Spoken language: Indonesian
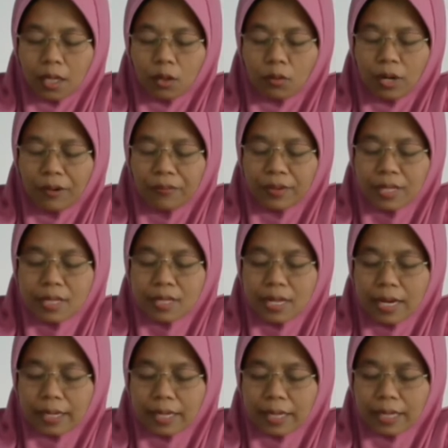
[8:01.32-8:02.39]
Wafid
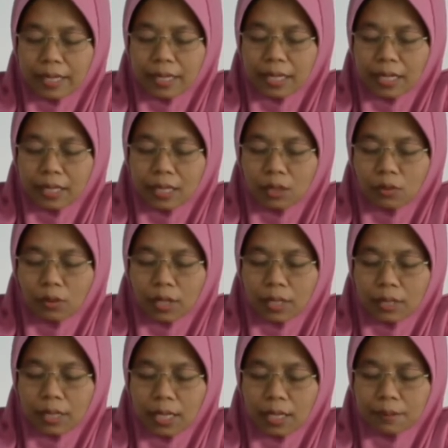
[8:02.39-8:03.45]
zakarilan lan iku
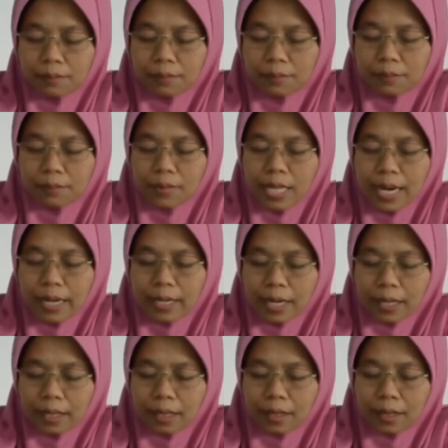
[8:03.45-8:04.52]
ing dalem
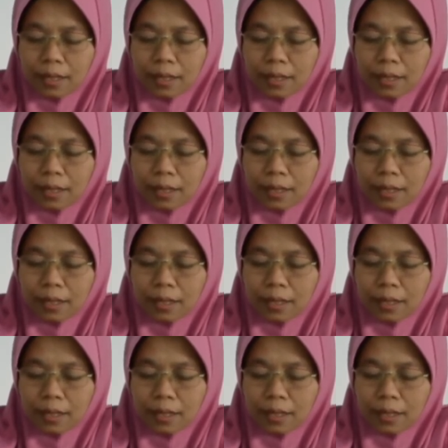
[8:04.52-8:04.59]
zakar.